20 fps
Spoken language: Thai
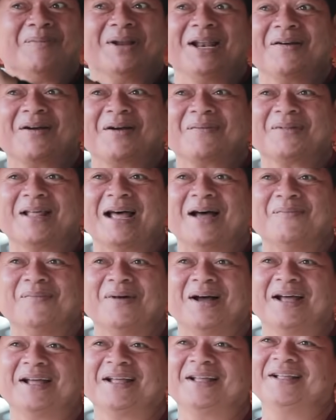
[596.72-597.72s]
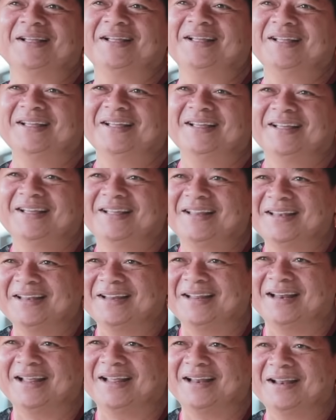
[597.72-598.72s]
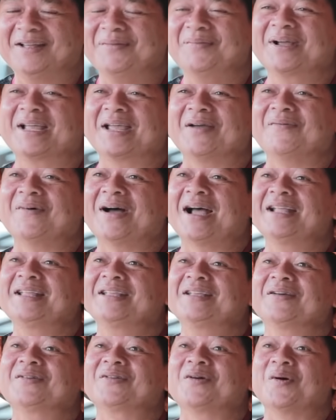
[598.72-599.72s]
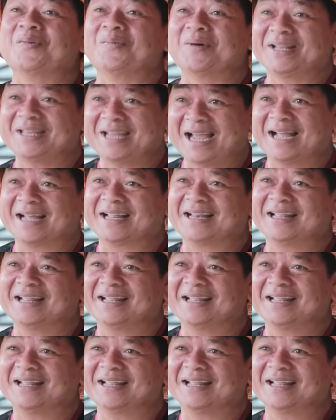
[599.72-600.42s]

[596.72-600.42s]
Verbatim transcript: มมาแล้วครับตามมานี่แหละเลยมาเก็บไว้เจ้าทองพันช่าง